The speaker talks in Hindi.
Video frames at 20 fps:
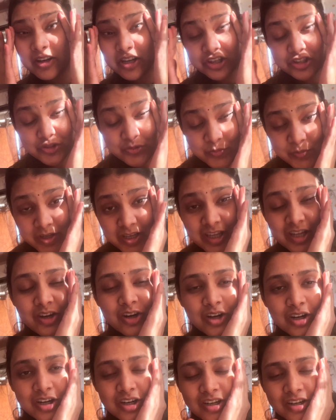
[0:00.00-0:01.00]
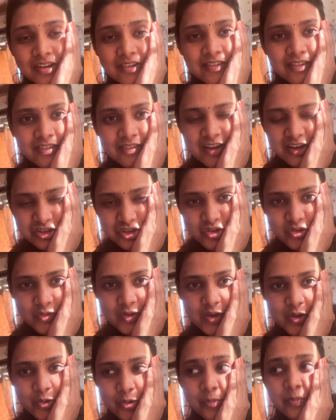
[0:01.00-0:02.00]
कश्मीर और वैष्णो
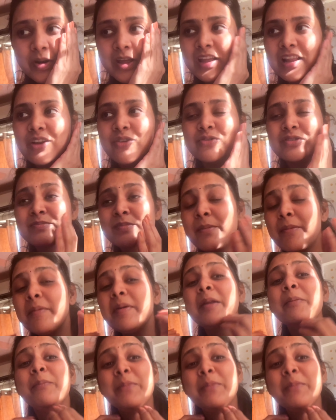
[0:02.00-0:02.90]
देवी घूमने के लिए उसमें मैंने